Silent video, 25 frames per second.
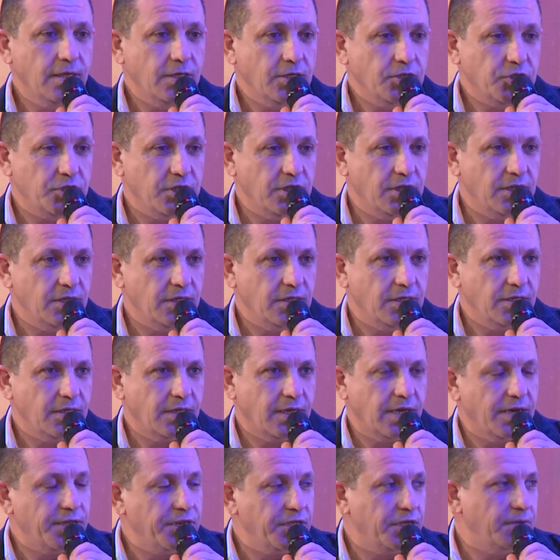شيء
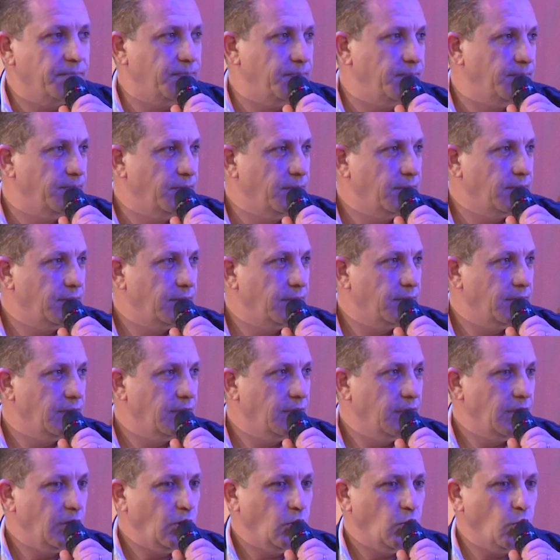غريب
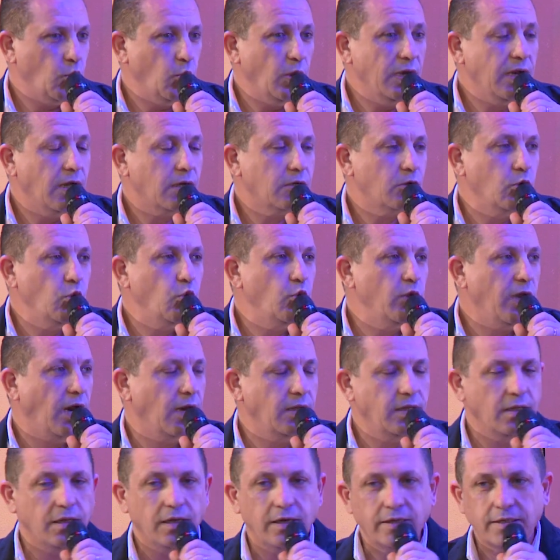ولا قوة
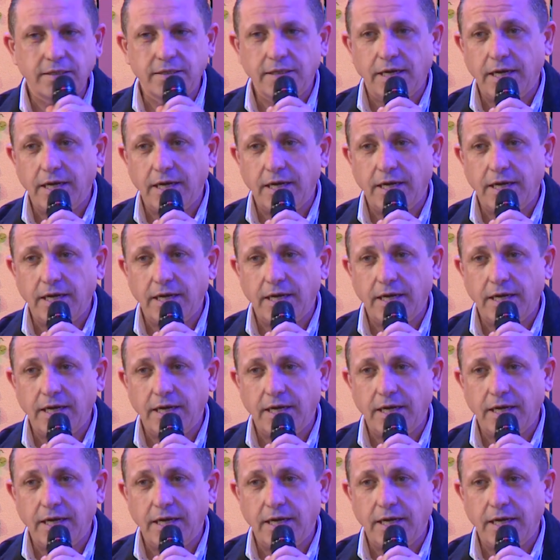على الأرض